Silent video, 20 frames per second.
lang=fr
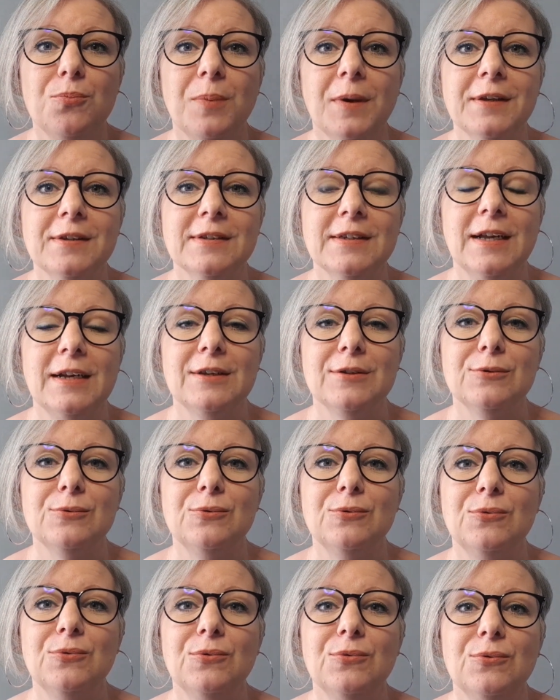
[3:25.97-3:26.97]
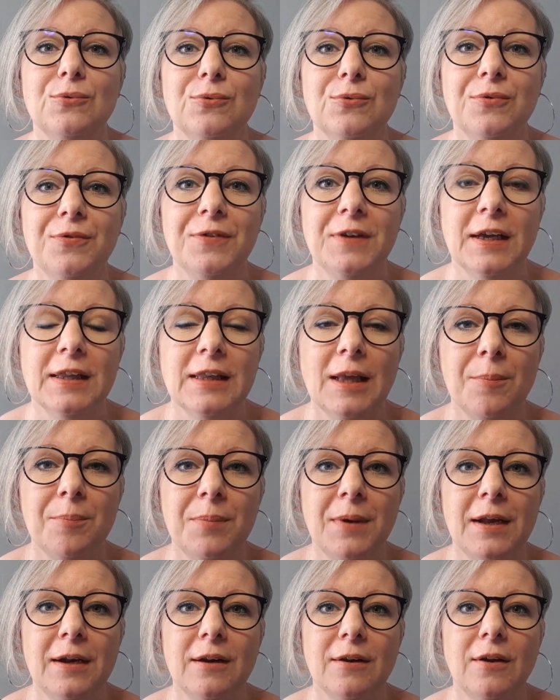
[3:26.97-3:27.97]
parce qu'elles ont fait un
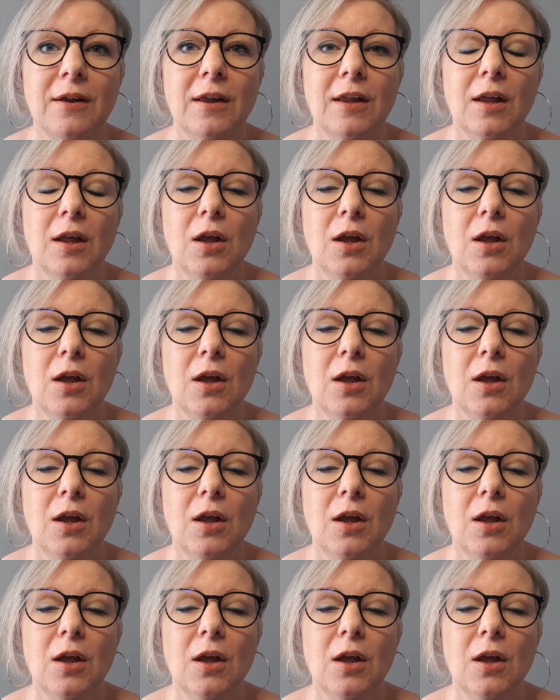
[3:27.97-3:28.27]
appel